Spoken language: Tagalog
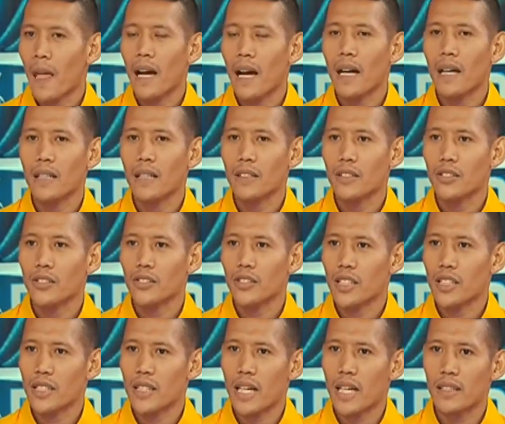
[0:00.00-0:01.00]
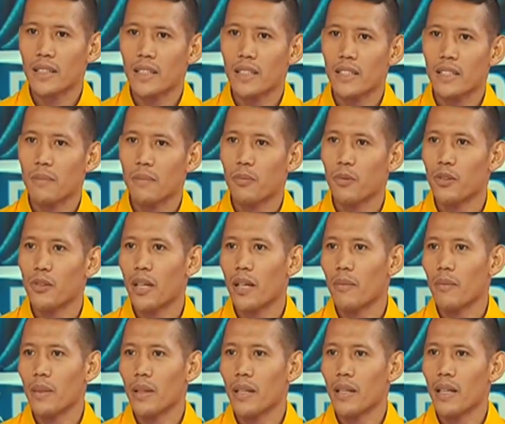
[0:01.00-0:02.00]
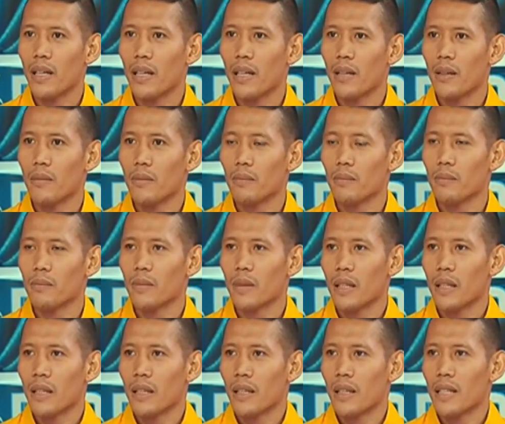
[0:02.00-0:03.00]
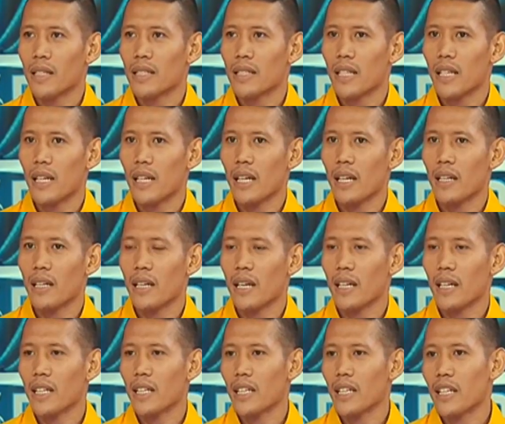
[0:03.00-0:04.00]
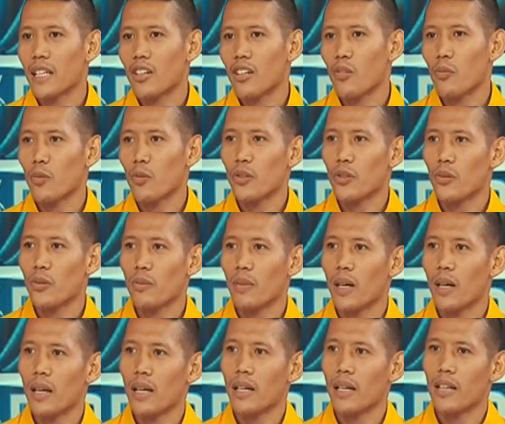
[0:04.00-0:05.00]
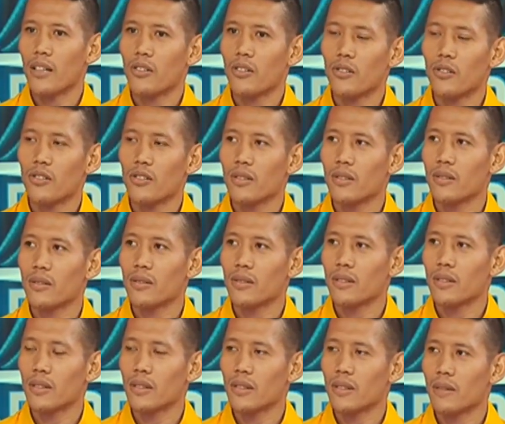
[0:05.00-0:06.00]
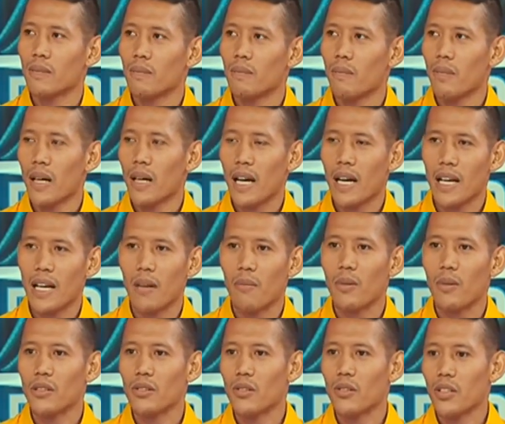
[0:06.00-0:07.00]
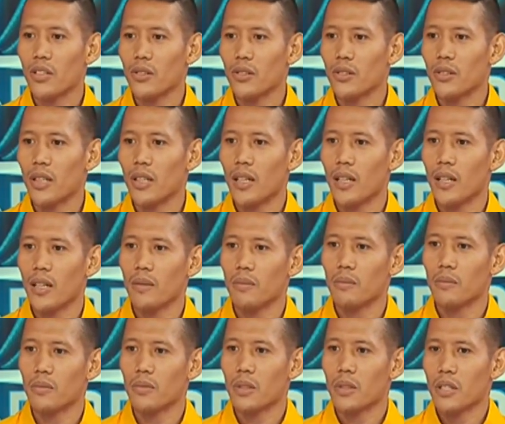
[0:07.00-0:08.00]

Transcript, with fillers: Uh, yung strategy po namin, um, kasi nakikita ko po yung mga laro nung makakalaban ko ngayon, um,